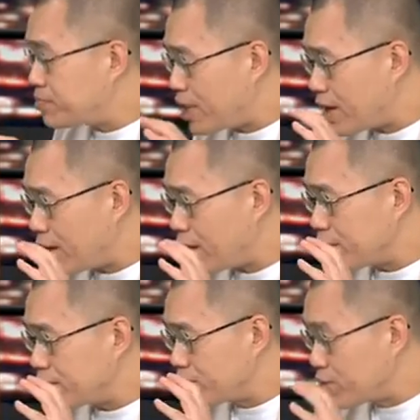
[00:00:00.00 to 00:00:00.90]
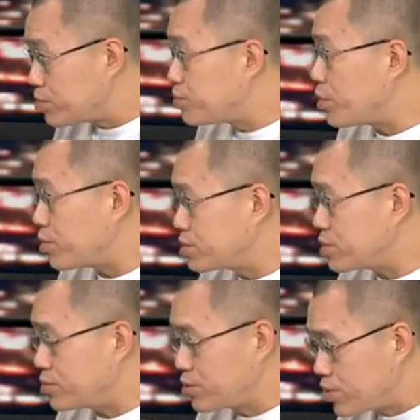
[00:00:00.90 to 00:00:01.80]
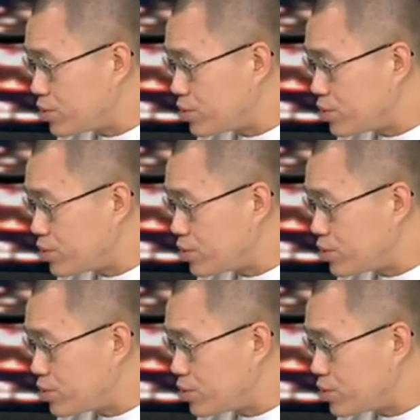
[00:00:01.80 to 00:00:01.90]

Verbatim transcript: 呃，诱迫、诱